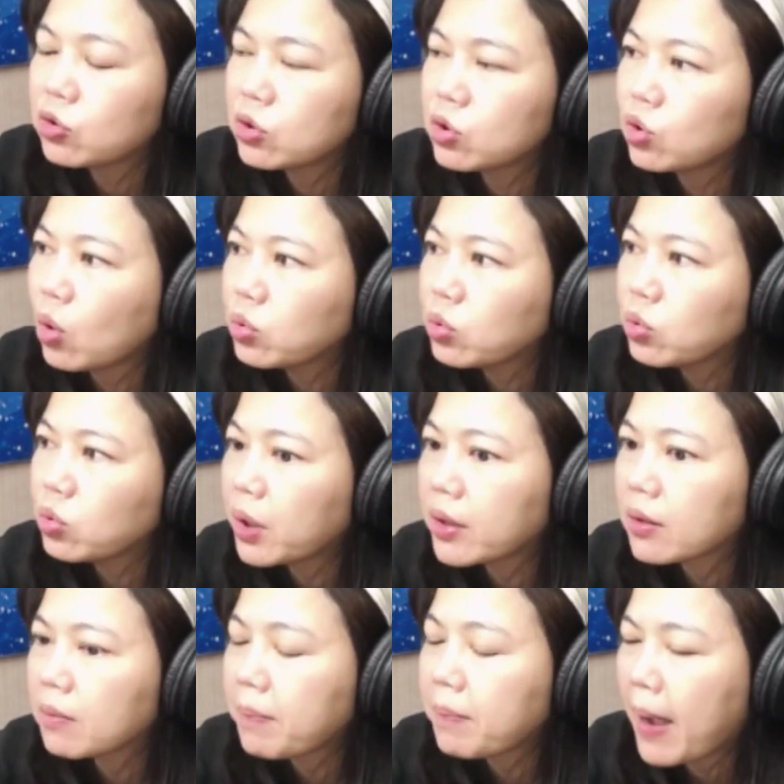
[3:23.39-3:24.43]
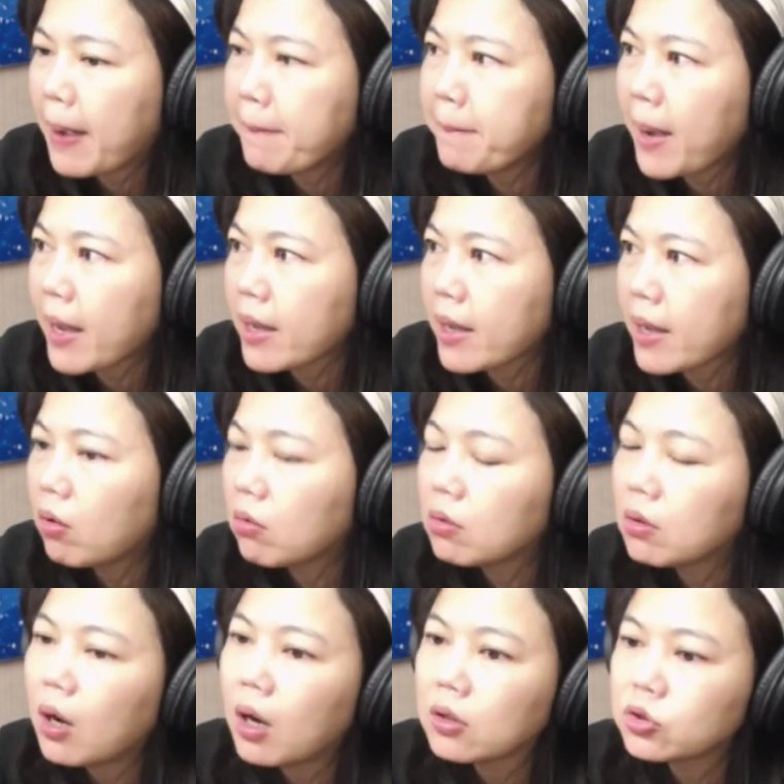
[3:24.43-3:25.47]
就是融券把它卖
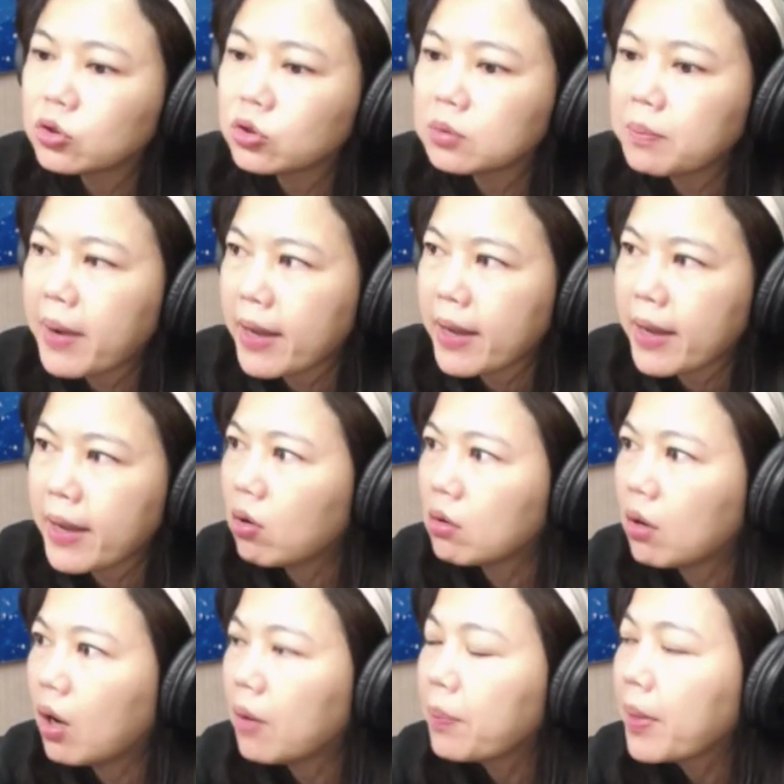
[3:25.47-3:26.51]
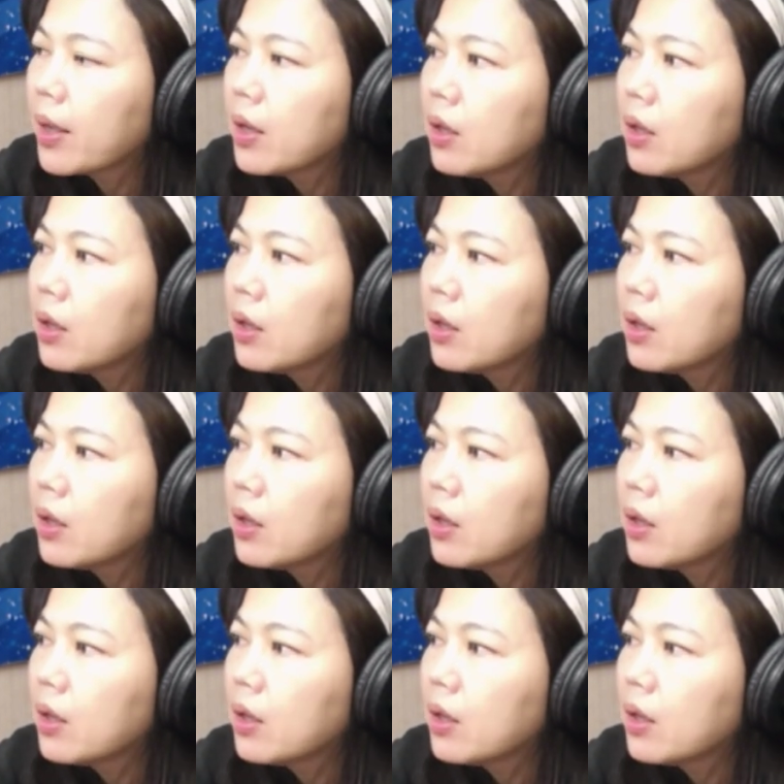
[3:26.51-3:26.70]
空，哈，就是卖空，哈，